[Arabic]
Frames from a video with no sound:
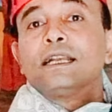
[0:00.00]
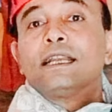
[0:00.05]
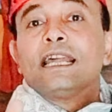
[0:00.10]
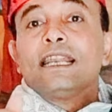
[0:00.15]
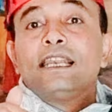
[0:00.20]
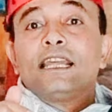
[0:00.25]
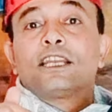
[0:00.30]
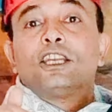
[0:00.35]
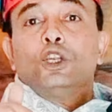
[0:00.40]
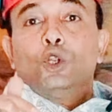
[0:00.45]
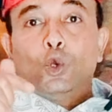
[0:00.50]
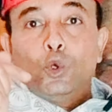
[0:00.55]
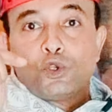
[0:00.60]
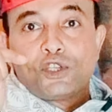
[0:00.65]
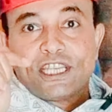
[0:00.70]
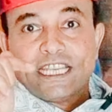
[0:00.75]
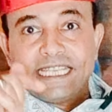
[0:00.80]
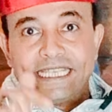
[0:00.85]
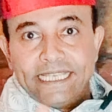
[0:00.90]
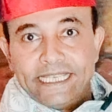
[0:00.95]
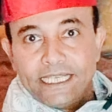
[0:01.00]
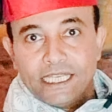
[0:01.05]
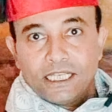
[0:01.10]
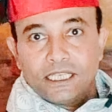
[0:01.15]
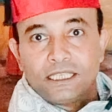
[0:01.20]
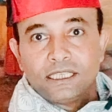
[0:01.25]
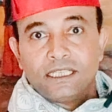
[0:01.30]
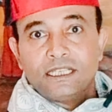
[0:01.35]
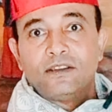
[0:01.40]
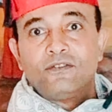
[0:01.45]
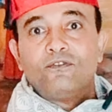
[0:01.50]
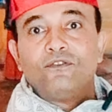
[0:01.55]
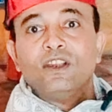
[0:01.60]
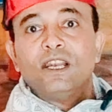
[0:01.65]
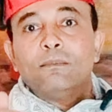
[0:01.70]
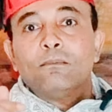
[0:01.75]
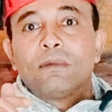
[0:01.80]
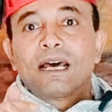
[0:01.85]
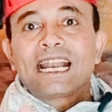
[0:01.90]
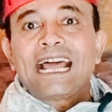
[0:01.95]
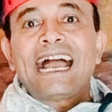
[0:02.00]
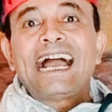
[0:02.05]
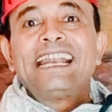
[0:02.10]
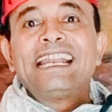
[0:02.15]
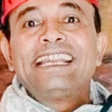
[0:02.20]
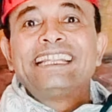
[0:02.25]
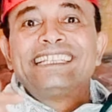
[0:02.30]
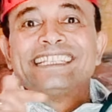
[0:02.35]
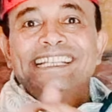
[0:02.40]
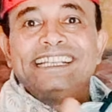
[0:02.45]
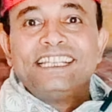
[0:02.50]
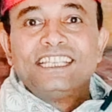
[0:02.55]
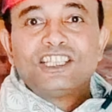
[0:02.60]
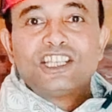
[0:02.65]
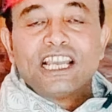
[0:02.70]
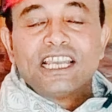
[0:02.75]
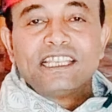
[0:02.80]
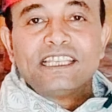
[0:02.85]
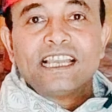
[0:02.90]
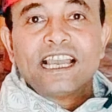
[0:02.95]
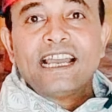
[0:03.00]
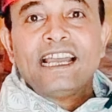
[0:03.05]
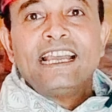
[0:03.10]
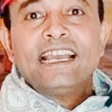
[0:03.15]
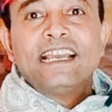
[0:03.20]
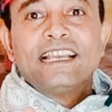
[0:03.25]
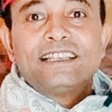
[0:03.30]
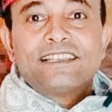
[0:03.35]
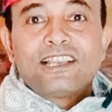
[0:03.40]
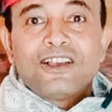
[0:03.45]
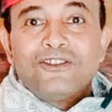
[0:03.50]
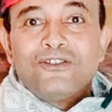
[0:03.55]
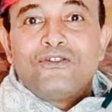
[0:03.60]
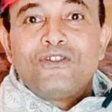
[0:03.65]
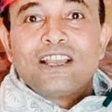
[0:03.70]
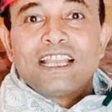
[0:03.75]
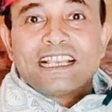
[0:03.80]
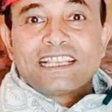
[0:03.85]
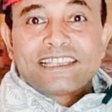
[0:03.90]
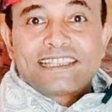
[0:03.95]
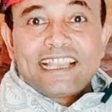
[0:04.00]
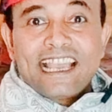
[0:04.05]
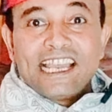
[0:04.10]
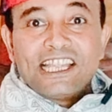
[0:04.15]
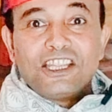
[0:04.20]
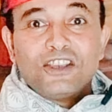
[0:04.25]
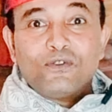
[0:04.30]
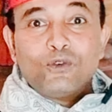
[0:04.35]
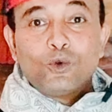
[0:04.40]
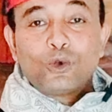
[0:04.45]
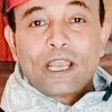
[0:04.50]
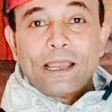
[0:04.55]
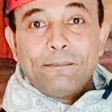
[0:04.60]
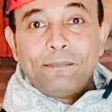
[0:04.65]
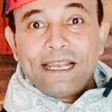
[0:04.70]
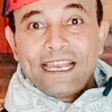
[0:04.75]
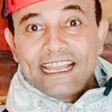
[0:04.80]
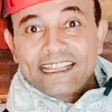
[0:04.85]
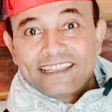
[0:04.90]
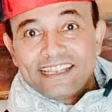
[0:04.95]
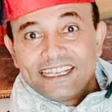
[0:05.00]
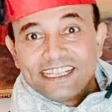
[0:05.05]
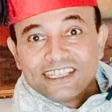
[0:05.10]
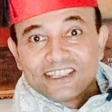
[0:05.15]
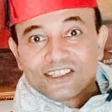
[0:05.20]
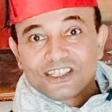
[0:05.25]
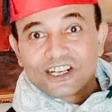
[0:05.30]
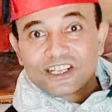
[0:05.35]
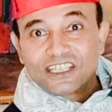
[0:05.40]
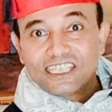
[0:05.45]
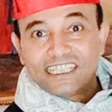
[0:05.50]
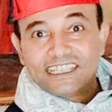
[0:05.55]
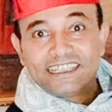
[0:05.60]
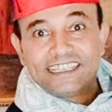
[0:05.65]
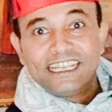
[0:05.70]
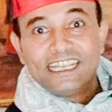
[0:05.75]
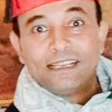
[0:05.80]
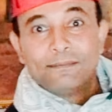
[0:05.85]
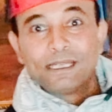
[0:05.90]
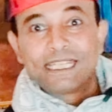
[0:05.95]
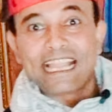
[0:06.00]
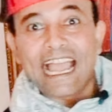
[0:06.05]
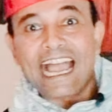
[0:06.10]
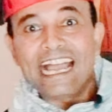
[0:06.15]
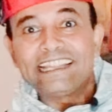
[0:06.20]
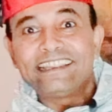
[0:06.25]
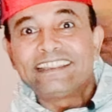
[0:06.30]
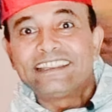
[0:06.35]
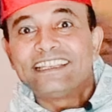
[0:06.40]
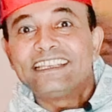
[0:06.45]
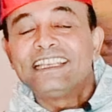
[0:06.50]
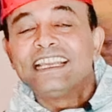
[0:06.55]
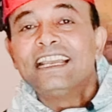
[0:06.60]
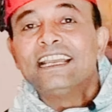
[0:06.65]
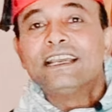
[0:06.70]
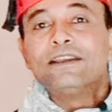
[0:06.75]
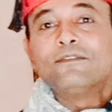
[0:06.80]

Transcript: قال لك الحوثيين في المرحله اللي جايه سوف يستهدفوا كابلات الانترنت اللي بتعدي